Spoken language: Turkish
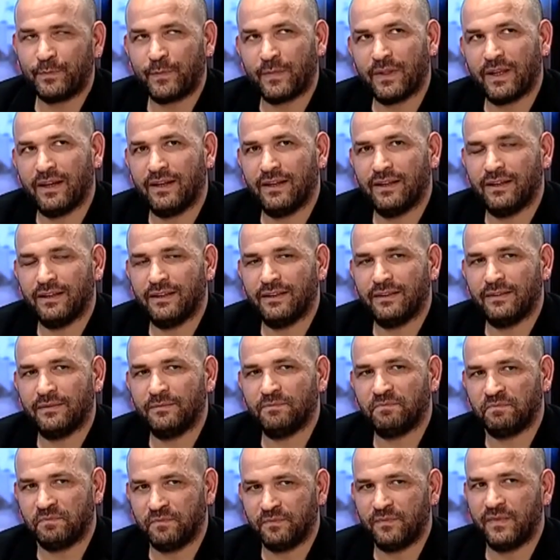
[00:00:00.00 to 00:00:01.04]
e,
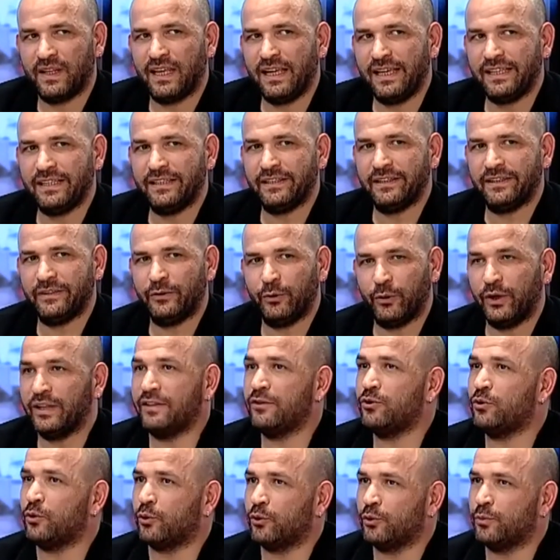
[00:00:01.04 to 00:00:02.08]
ilk
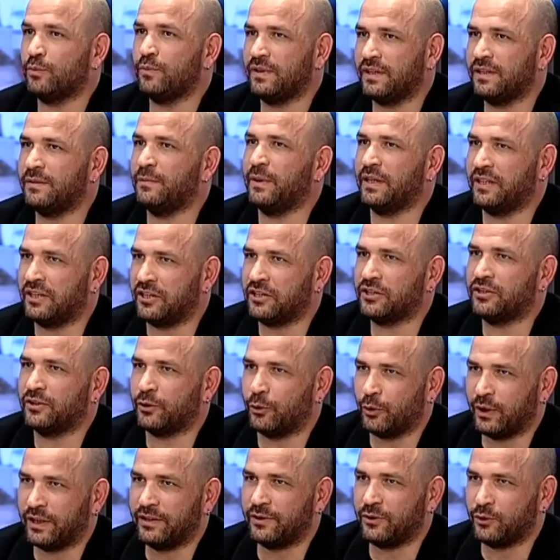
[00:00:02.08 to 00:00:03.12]
yönetici olduğum 27 yaşında
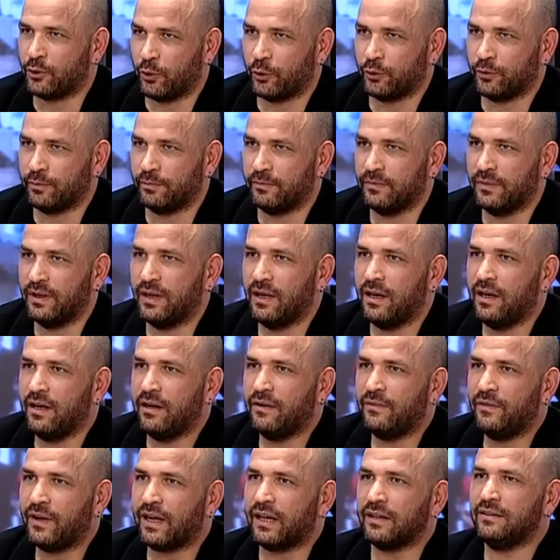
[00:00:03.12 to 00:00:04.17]
yönetici oldum.
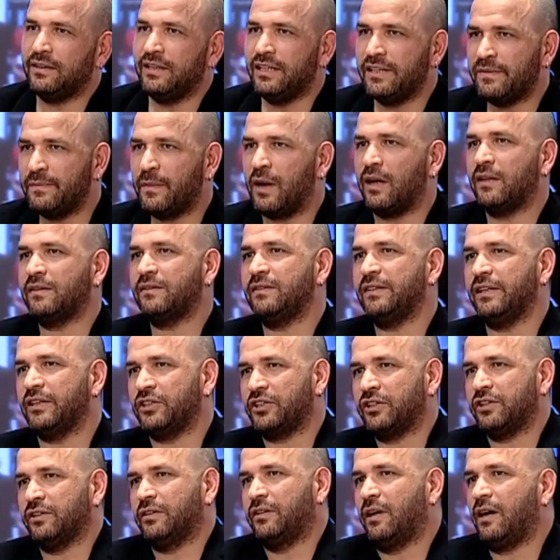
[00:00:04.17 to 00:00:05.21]
Fakat 26
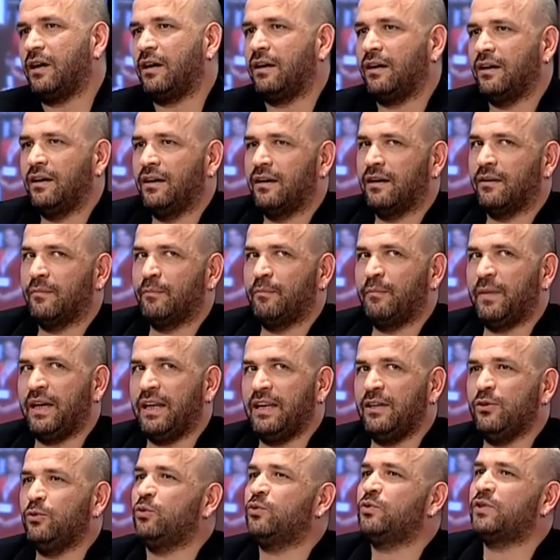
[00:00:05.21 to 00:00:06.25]
yaşında
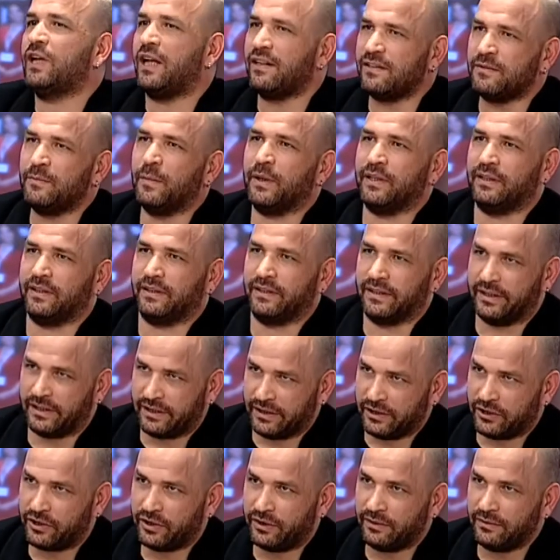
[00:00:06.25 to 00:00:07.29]
beni yükseltmedikleri
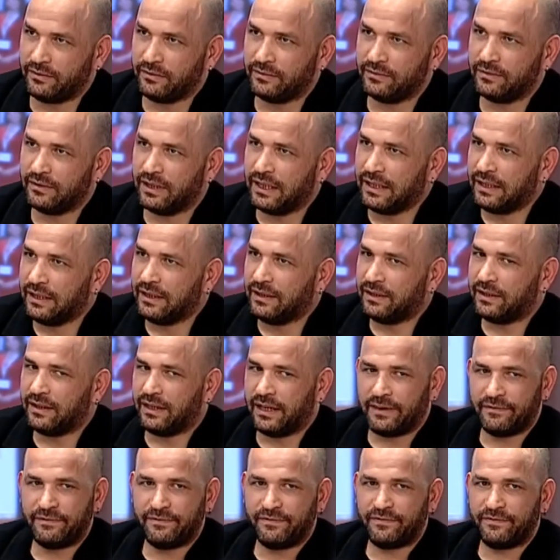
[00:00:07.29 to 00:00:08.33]
için e,
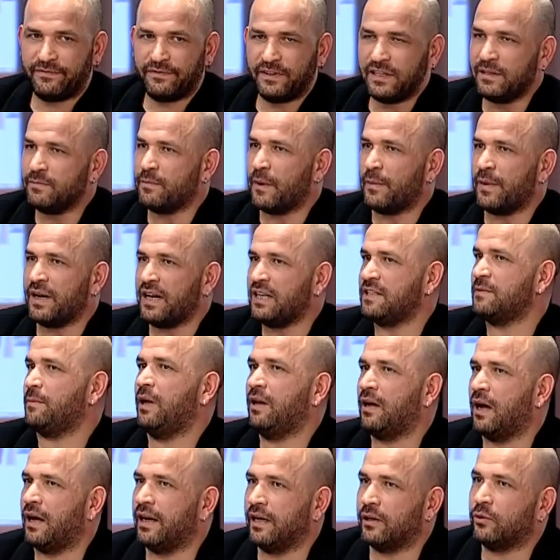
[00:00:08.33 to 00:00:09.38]
firmama resmen
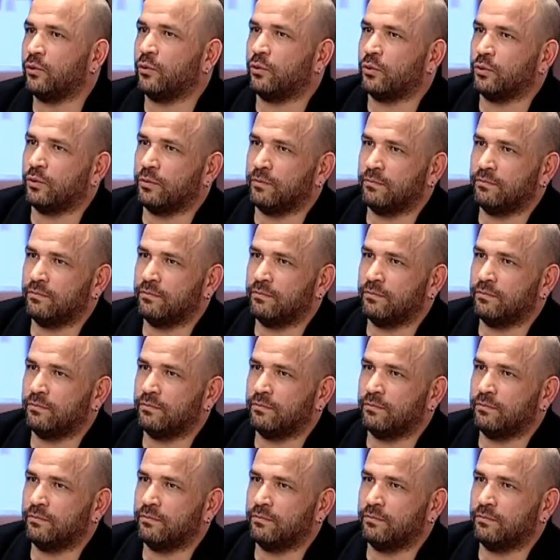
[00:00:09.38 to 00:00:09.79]
lanet okudum.